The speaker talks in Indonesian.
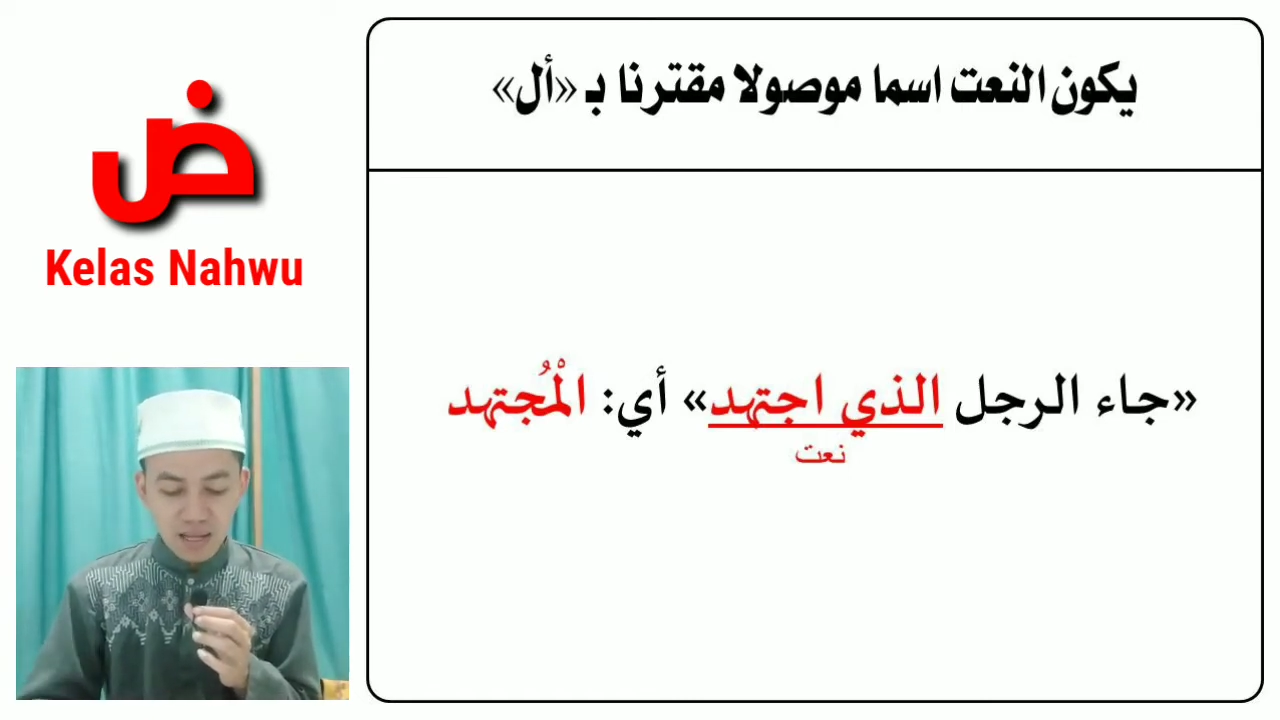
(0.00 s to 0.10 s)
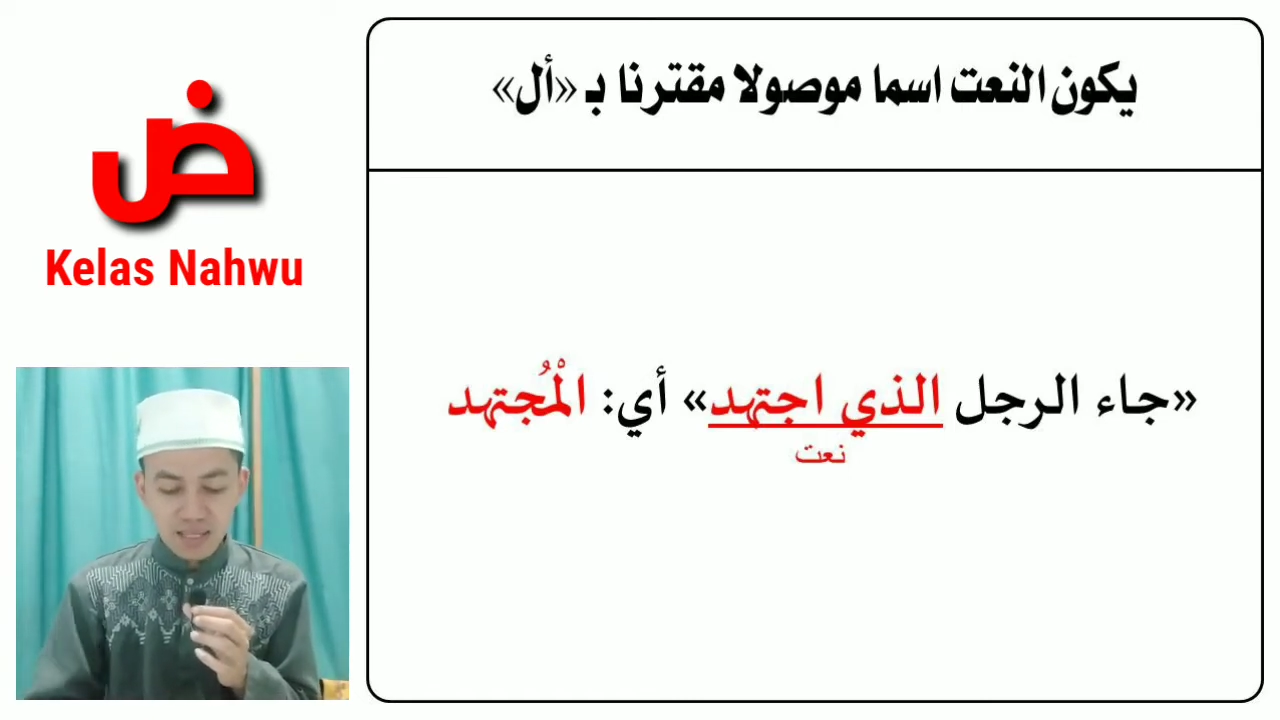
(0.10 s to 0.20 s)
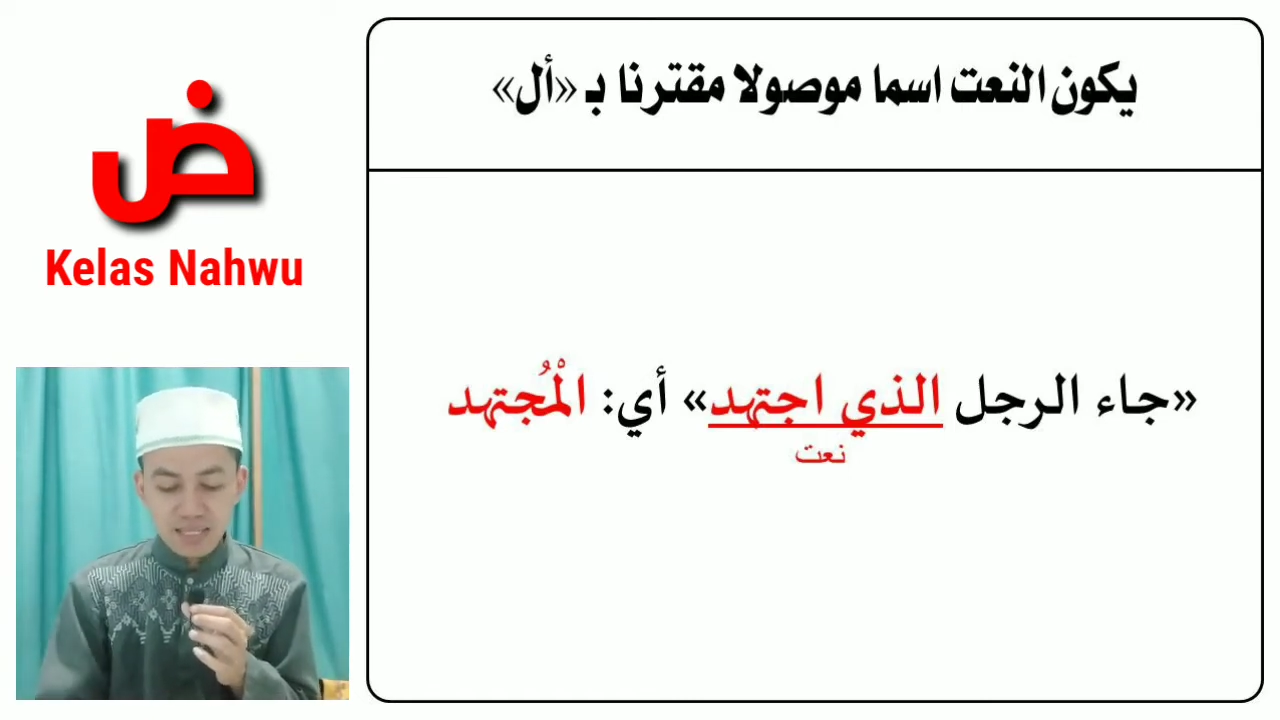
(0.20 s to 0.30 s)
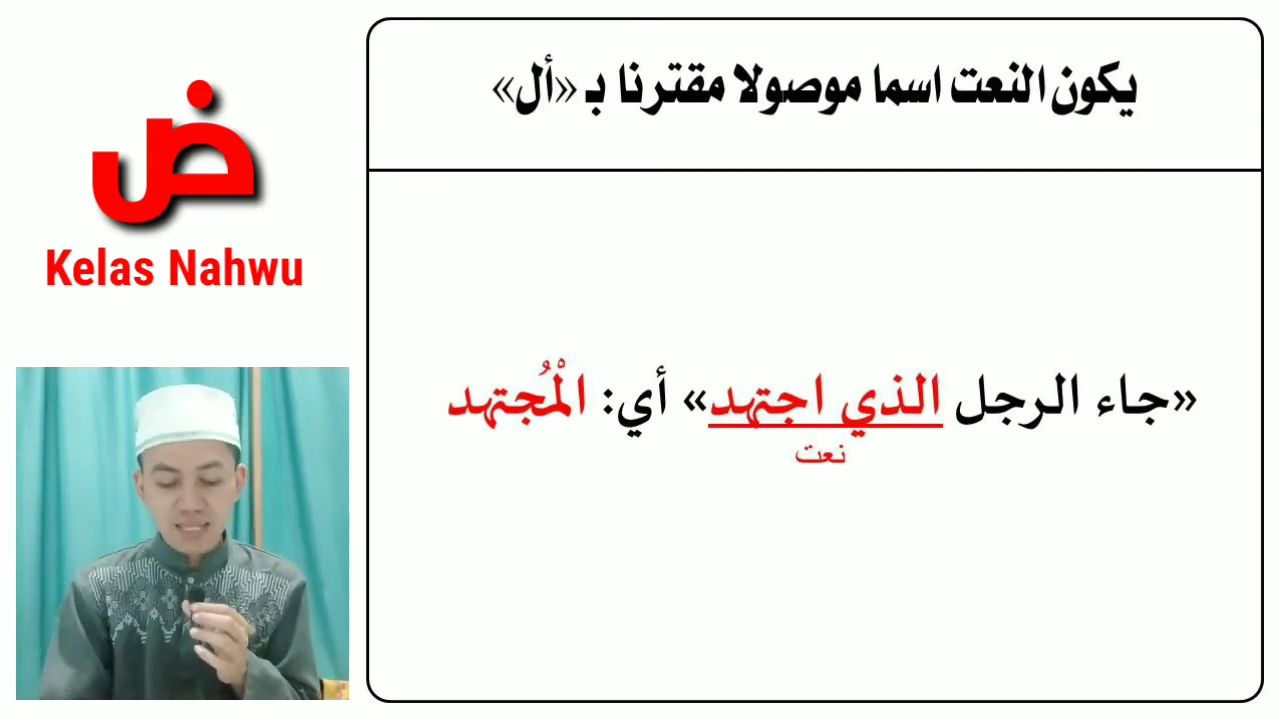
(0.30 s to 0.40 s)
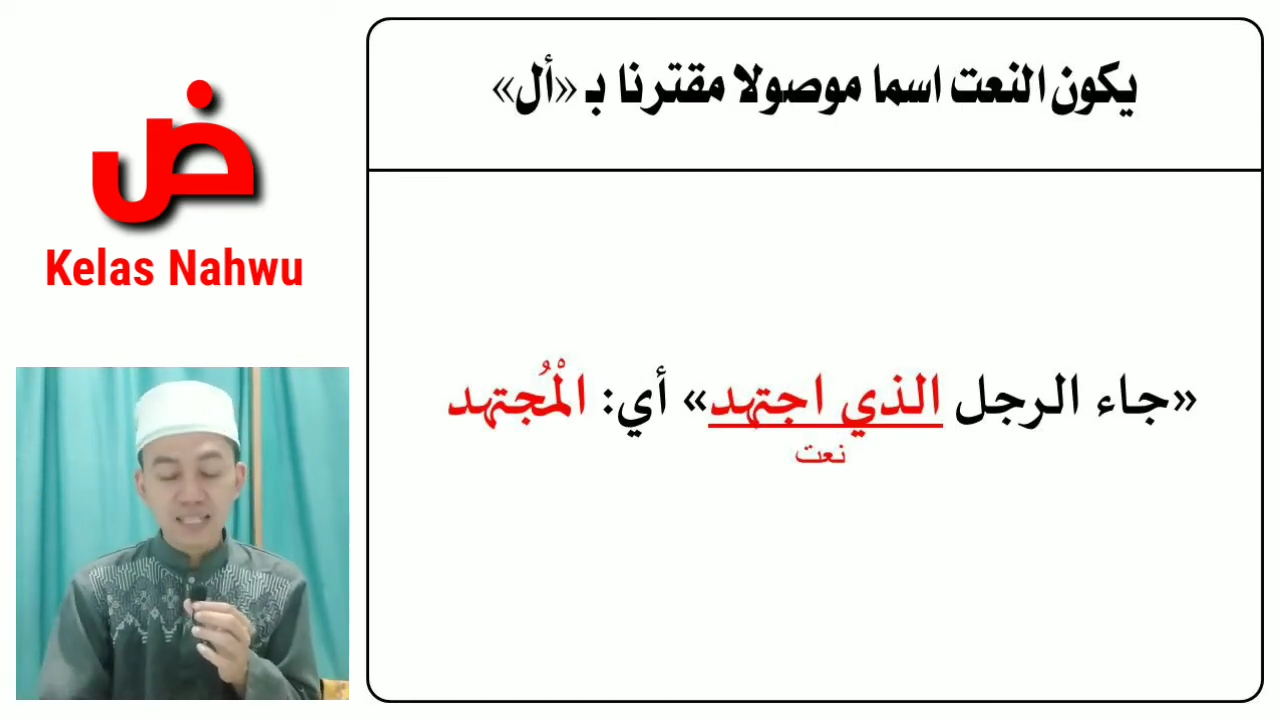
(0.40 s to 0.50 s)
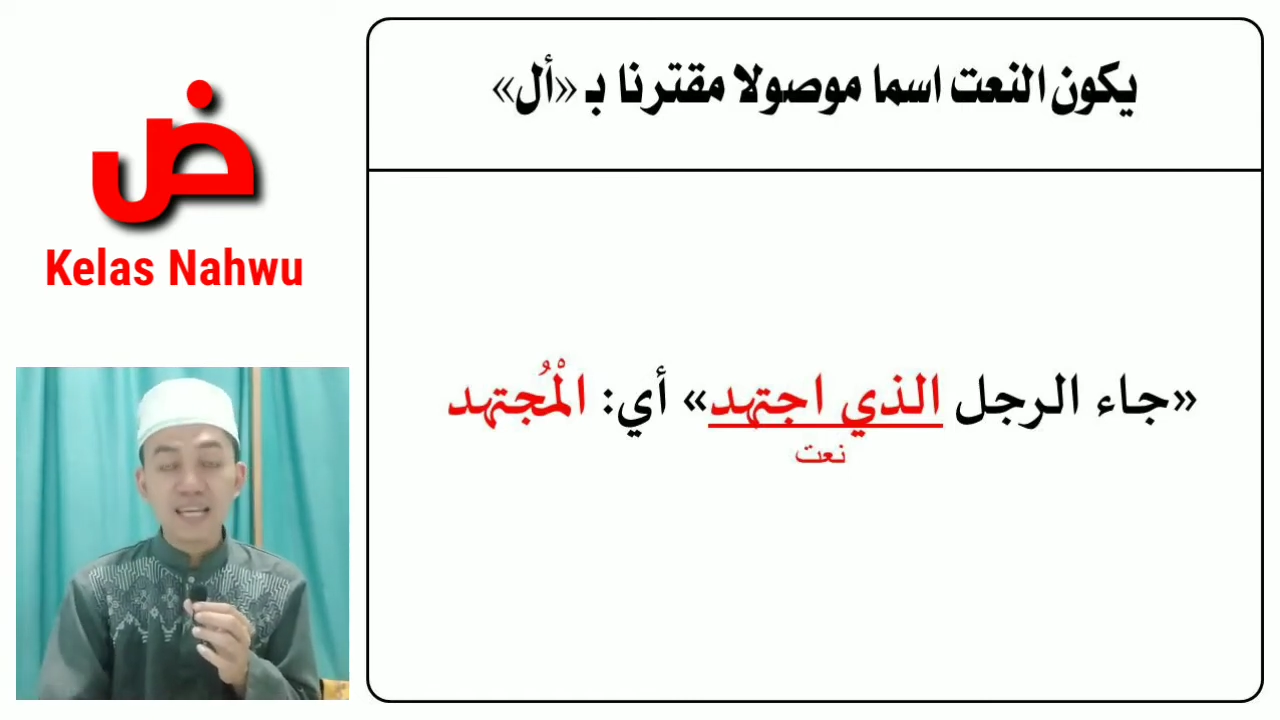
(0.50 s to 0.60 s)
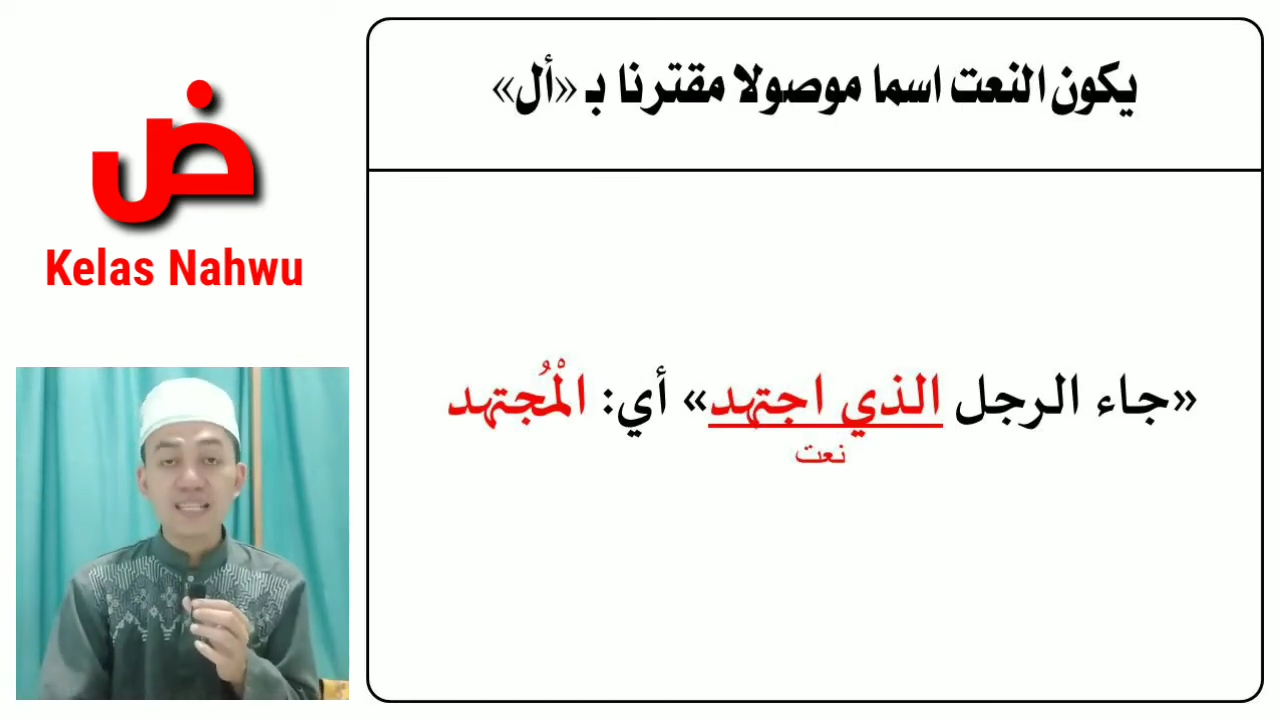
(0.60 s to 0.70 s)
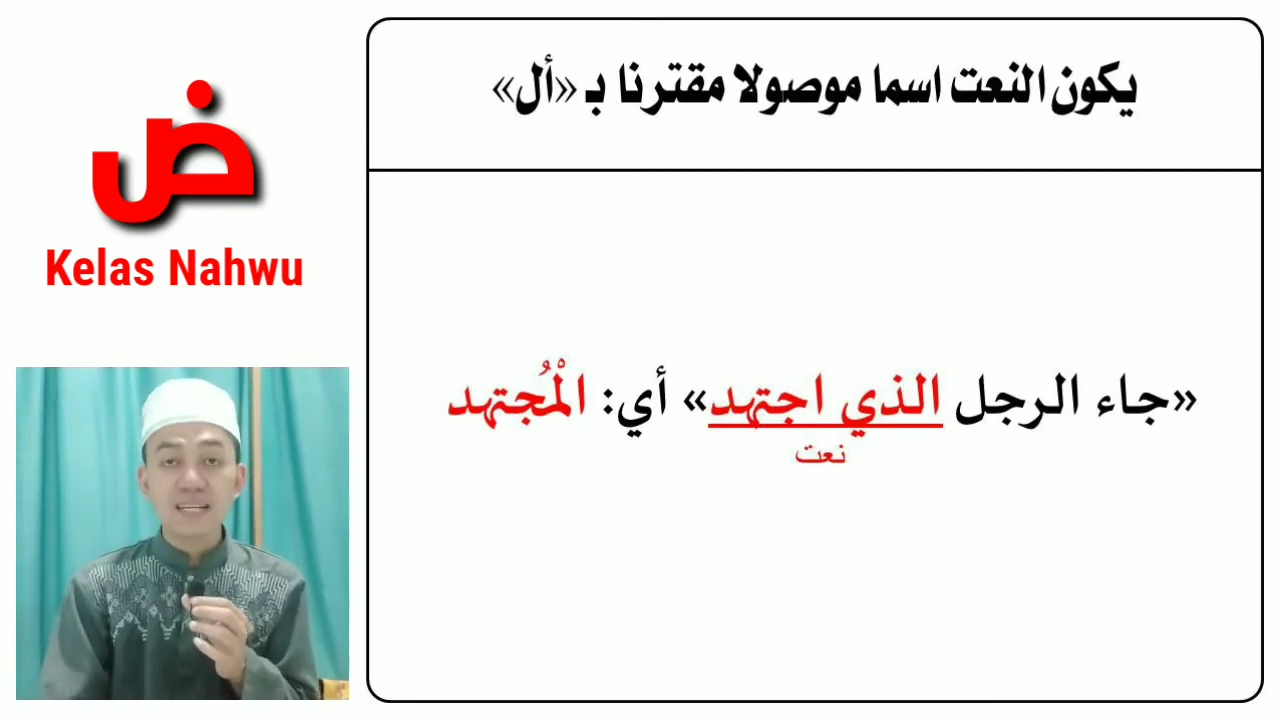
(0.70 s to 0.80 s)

disertai